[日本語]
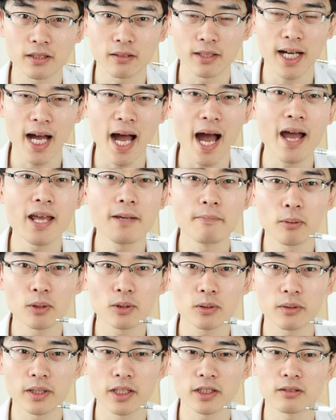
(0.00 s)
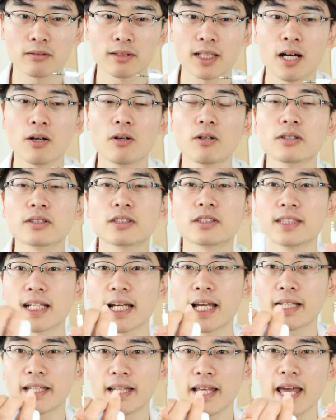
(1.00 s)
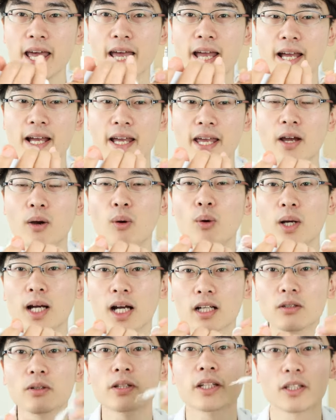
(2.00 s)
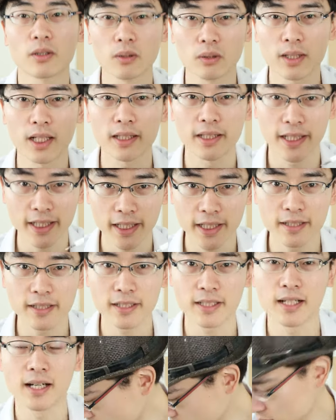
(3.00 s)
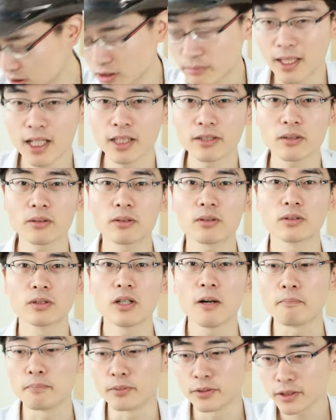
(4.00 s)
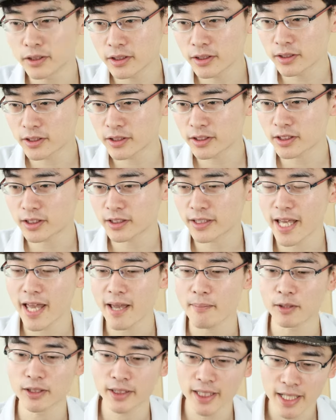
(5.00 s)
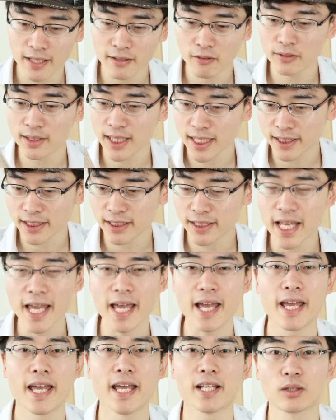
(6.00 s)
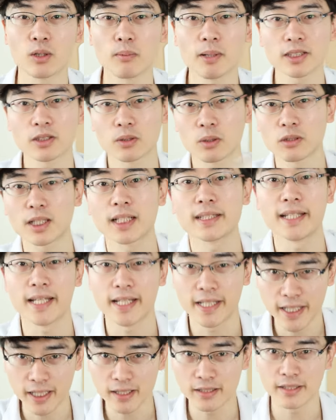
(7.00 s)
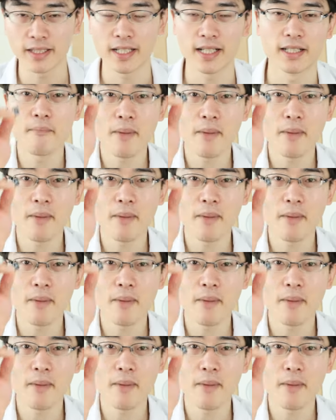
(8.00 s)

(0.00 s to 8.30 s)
すとか iPod ですとかをつなげて、えー、音楽を聴くことができる。あとスマートフォンの Bluetooth でもう線をなしで、えー、飛ばすことができる。